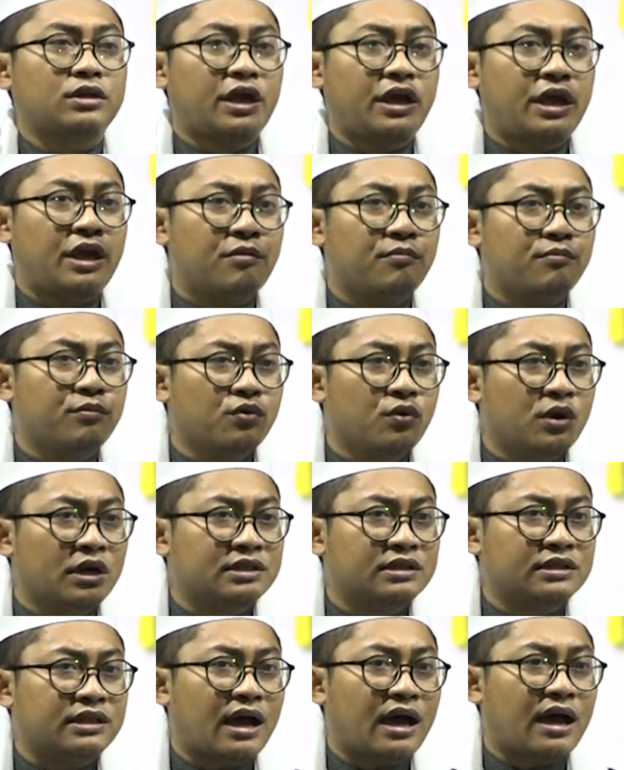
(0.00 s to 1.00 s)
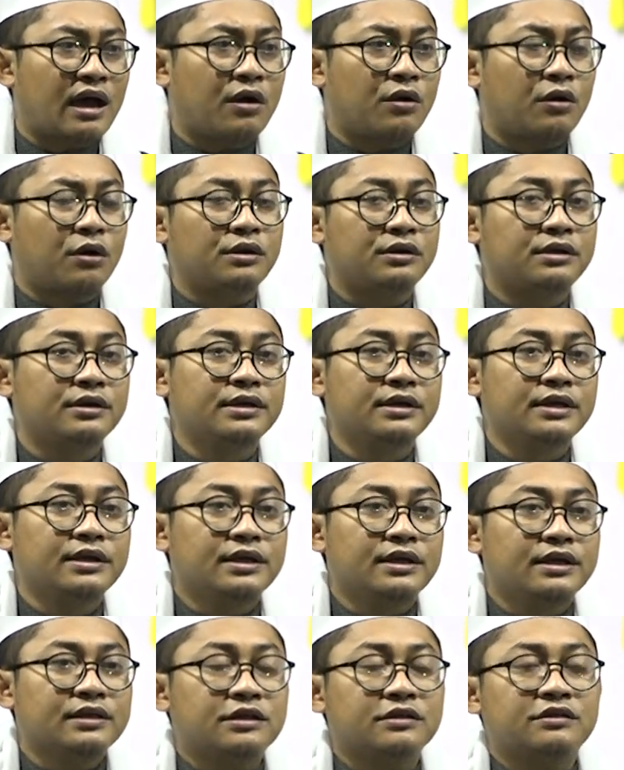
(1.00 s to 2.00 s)
ebuan eh, tahun
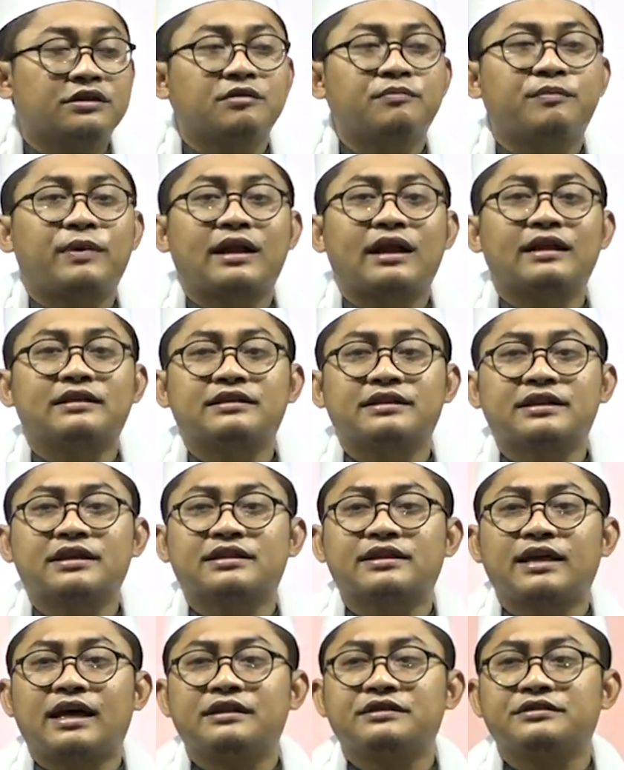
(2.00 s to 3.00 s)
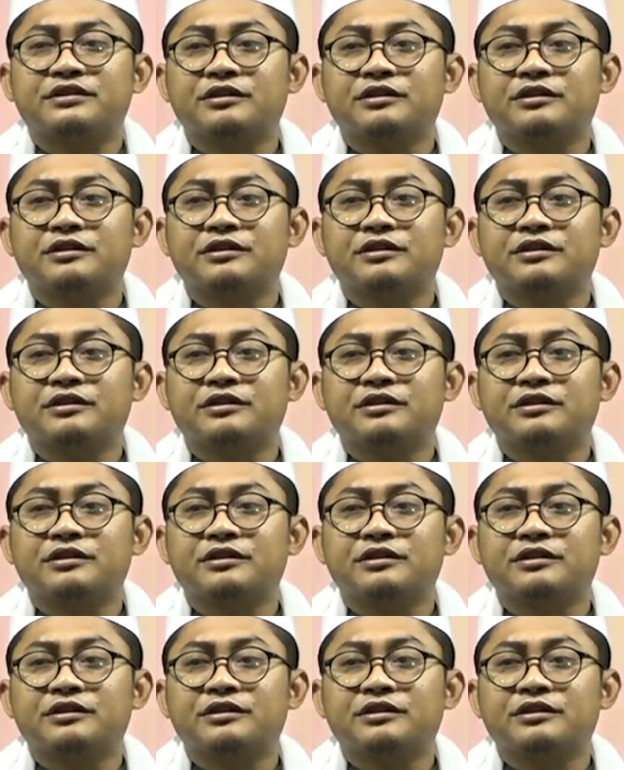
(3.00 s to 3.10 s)
jadi para tretan